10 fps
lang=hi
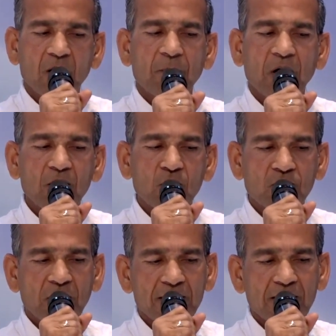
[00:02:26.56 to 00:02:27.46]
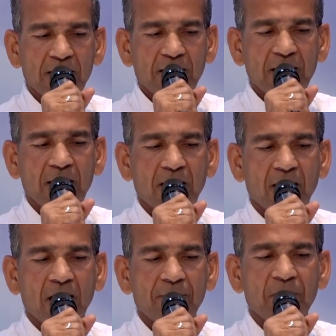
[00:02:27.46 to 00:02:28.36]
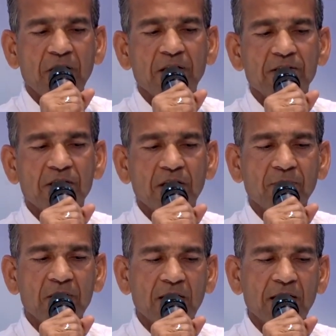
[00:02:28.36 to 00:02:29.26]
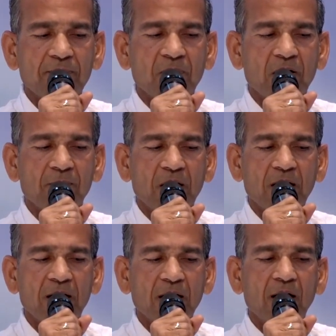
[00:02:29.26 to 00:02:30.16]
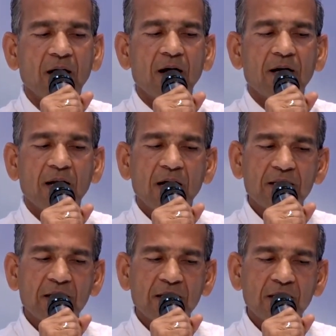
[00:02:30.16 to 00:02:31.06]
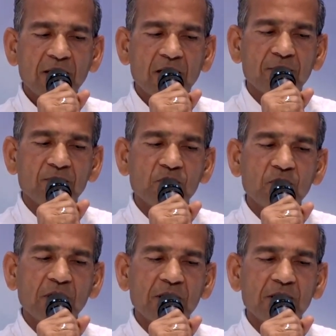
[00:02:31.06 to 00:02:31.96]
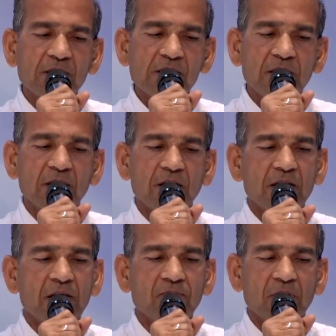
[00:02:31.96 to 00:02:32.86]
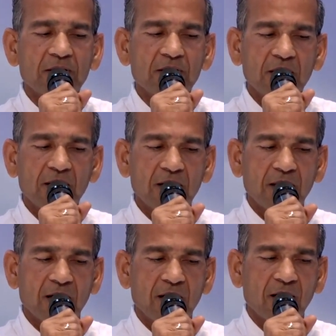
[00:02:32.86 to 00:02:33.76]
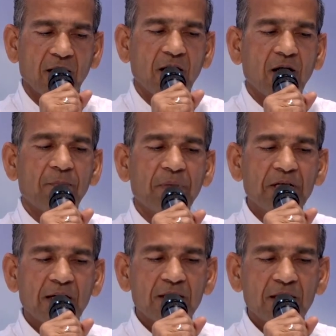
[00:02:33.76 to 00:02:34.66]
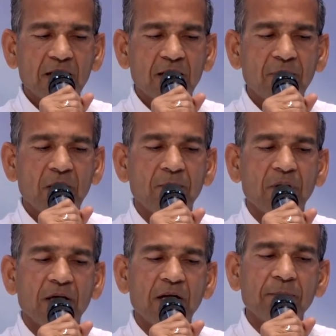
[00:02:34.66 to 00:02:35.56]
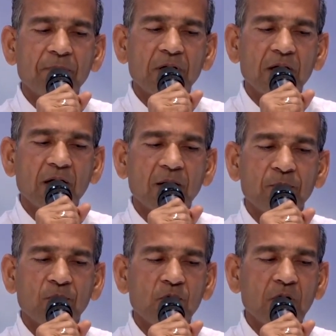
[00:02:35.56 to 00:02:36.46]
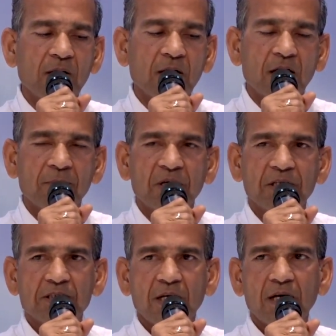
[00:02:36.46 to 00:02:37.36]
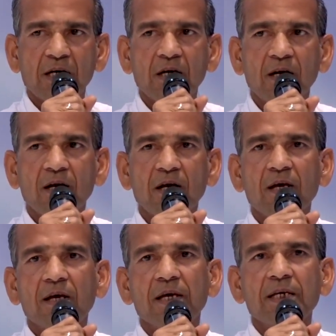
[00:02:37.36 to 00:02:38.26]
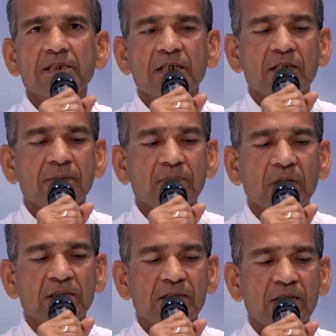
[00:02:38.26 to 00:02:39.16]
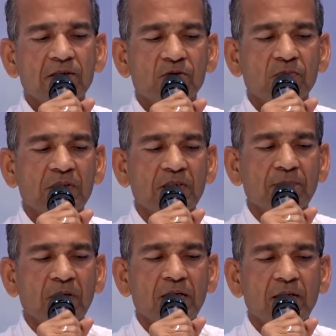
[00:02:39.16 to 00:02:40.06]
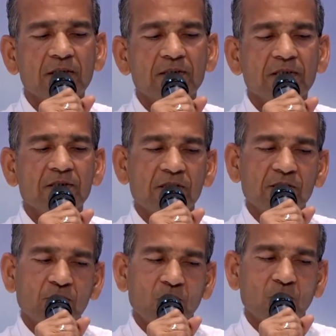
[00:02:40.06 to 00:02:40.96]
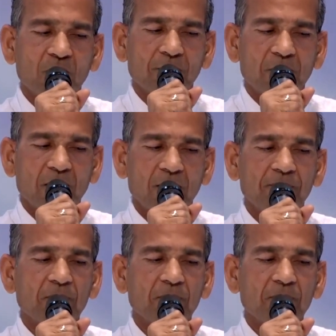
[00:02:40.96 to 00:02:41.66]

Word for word: फालो फादर किया आपने श्रीमत ले फरमान ना देखी कमजोरी किसकी नहीं व्यर्थ का ज्ञान मिटा दिया मैं मेरेपन का पूरा नाम निशान हे जगदम्बा सरस्वती माँ सत सत कोटि प्रणाम